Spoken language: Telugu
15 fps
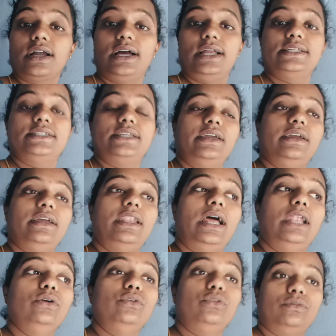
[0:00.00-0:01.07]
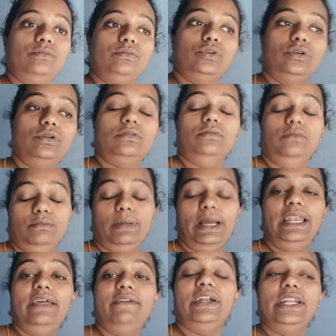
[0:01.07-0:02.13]
కలిసి నలుగురు
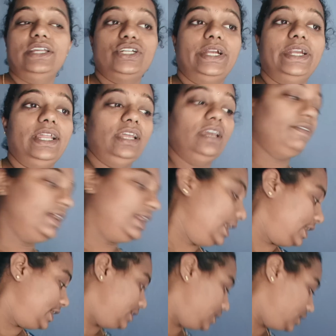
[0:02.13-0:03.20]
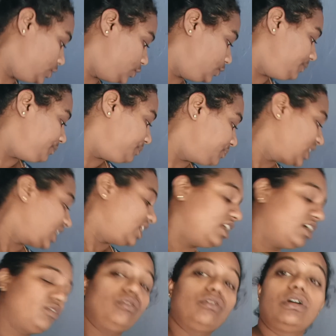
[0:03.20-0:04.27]
బల్లే వంట చేయడానికి వెళ్ళారన్నట్టు
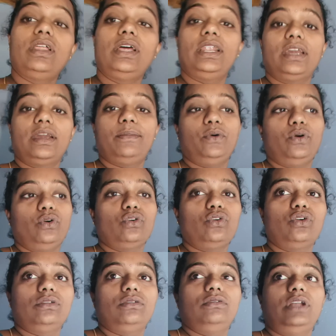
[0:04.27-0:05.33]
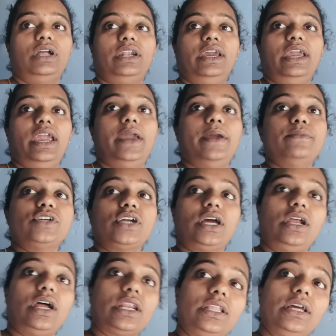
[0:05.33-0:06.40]
నాకు ఒక్కదానికి బోర్ కొడుతుందండి ఏం
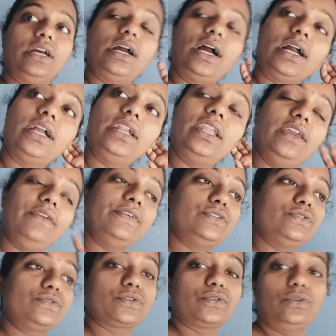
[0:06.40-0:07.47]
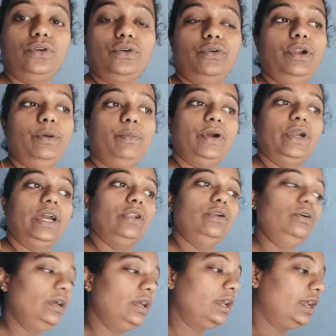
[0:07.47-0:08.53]
చేయాలో అర్థం కాక టీవీ చూసుకుంటూ
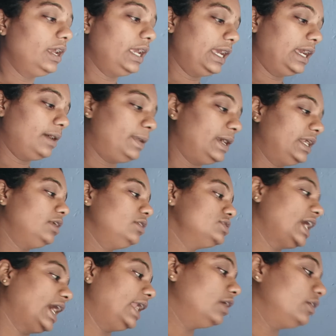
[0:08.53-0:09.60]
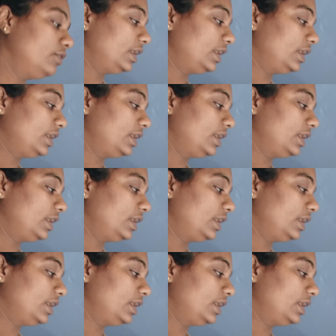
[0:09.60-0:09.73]
ఉండిపోయాను ఇంకా బట్టలు చాలా